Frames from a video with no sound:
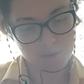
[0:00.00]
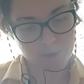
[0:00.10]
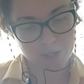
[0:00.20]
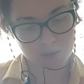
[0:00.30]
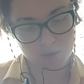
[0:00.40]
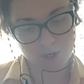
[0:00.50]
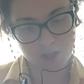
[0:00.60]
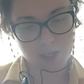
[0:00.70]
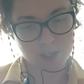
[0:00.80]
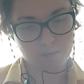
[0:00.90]

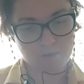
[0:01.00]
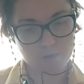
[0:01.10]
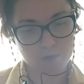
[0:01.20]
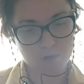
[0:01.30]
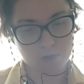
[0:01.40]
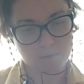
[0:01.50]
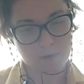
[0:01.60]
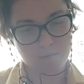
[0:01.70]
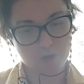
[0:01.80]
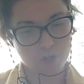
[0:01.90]
Pracuję nad pewnością siebie
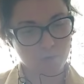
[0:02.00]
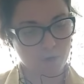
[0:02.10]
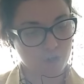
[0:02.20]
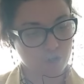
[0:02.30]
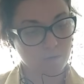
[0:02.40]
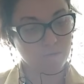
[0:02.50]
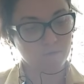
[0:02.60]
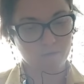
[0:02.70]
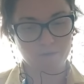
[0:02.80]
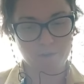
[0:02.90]
i przyszłością.
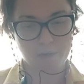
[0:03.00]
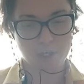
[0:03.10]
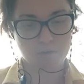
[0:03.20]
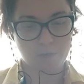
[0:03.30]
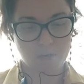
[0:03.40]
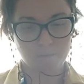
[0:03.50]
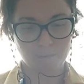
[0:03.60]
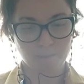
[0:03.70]
Wybacz mi.